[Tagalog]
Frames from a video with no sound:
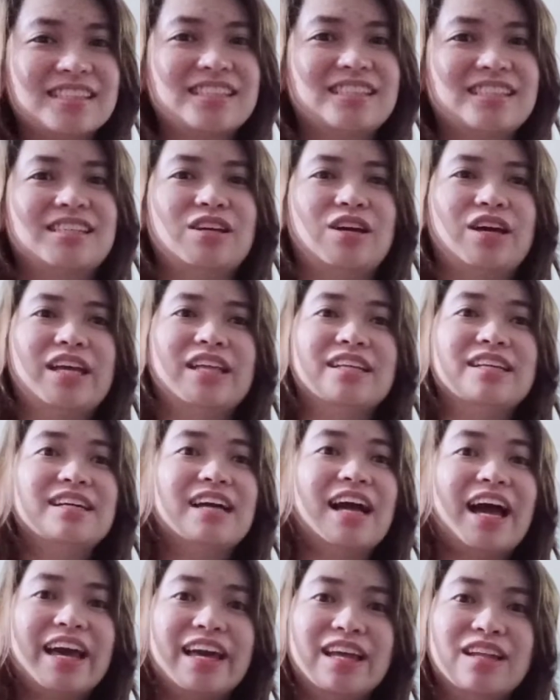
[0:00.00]
and
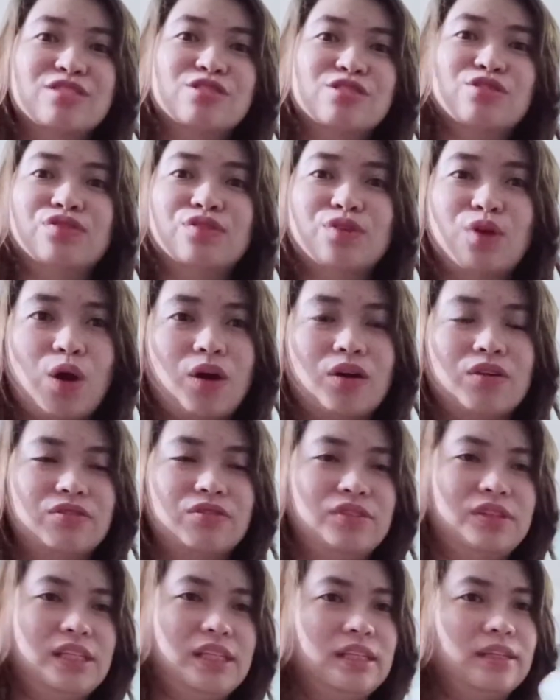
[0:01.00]
kinds of
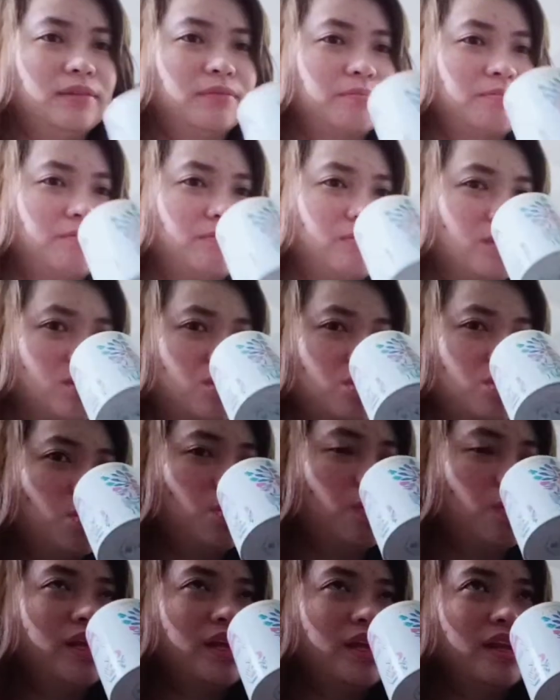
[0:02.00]
coffee. So
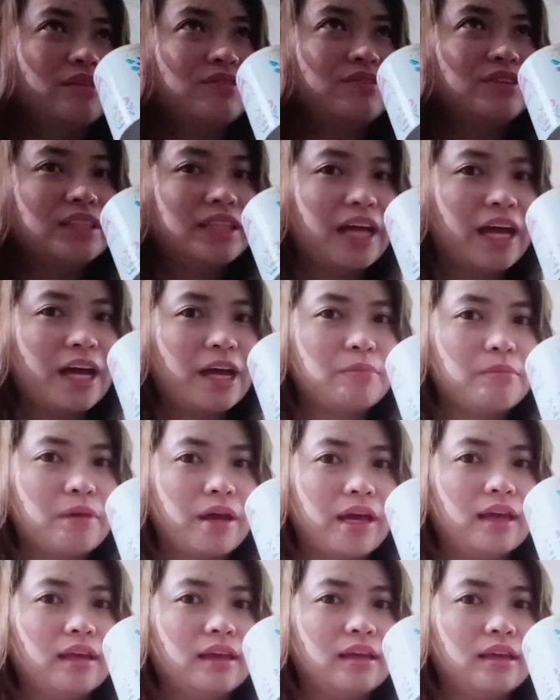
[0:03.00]
every time
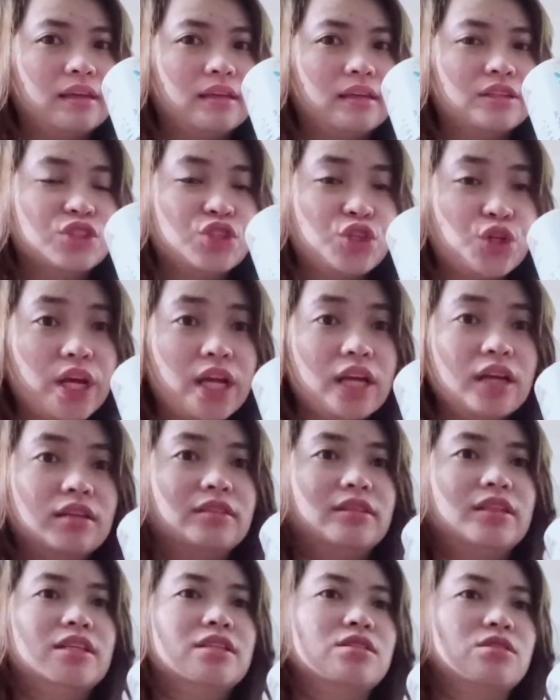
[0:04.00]
I drink
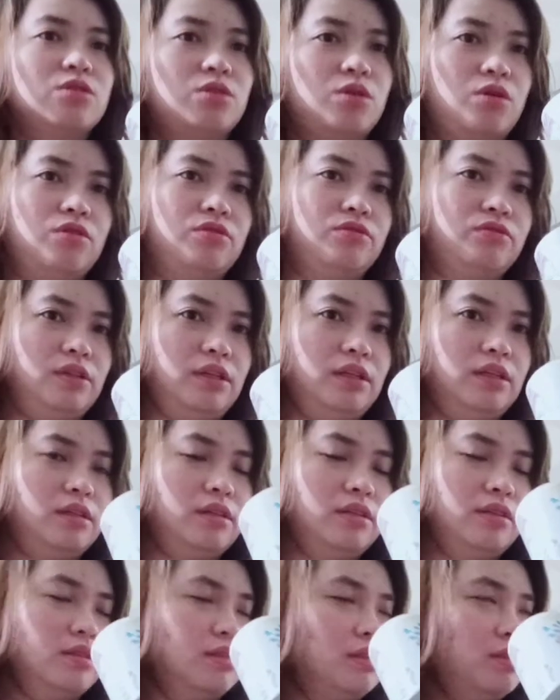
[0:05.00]
this coffee,
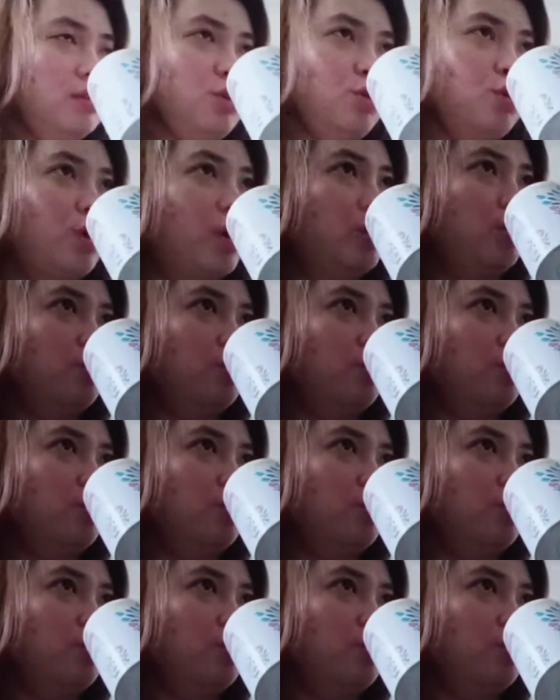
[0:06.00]
locate ulit